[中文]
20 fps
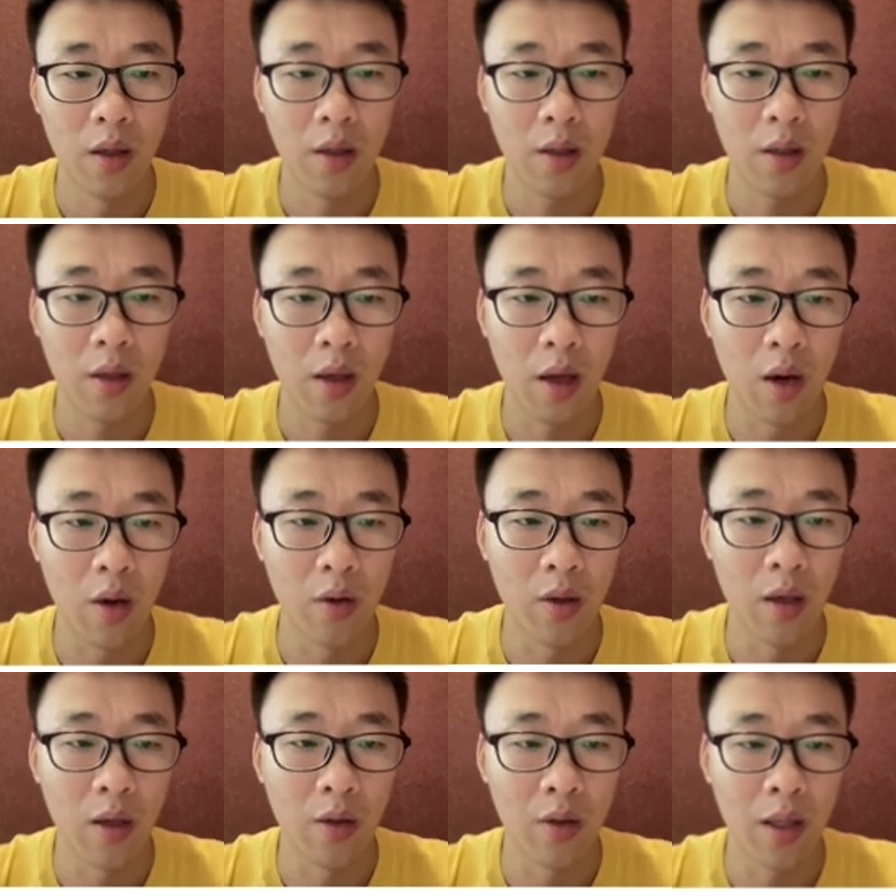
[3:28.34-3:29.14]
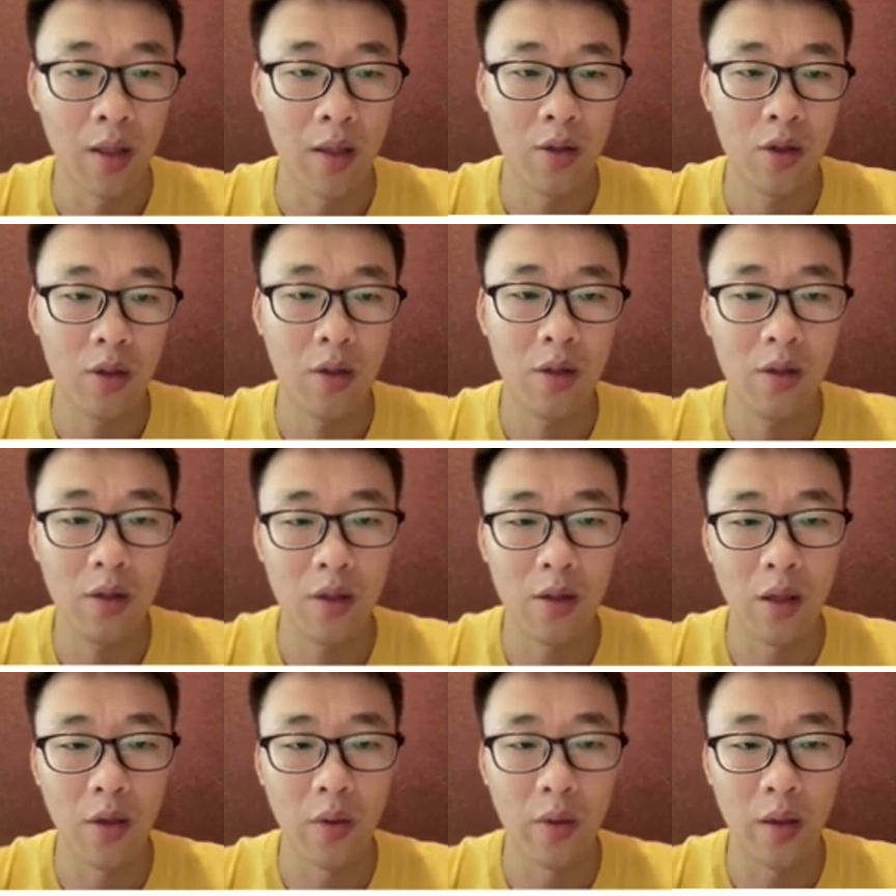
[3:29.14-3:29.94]
更好，然后它的适应
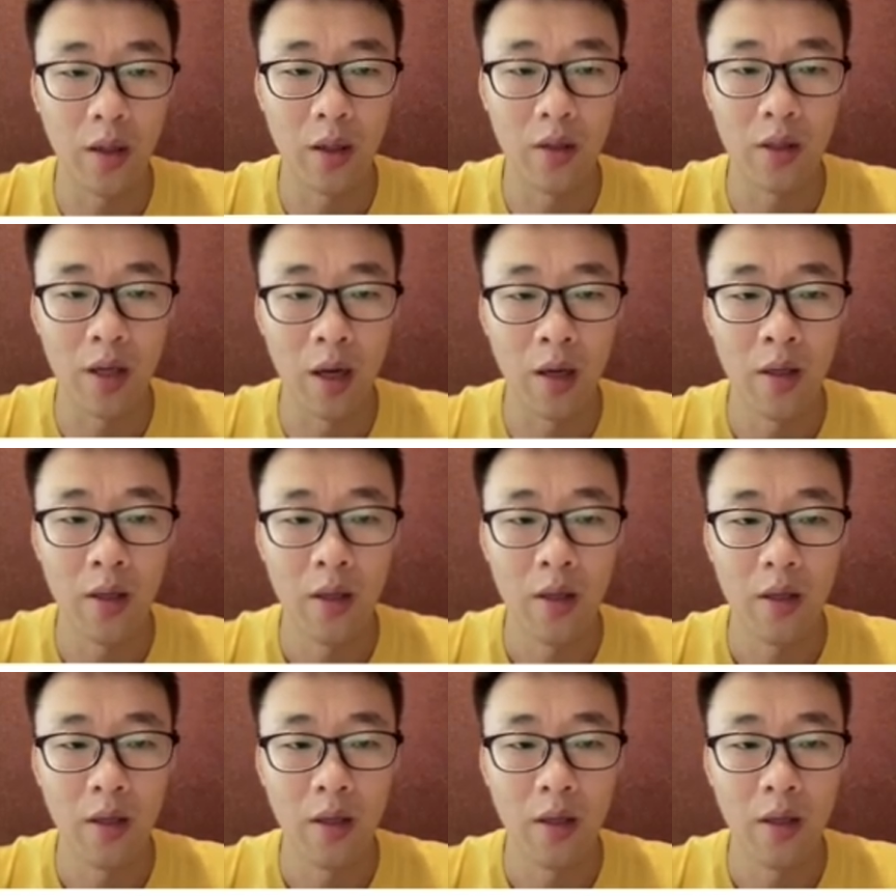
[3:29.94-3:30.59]
性也会更强，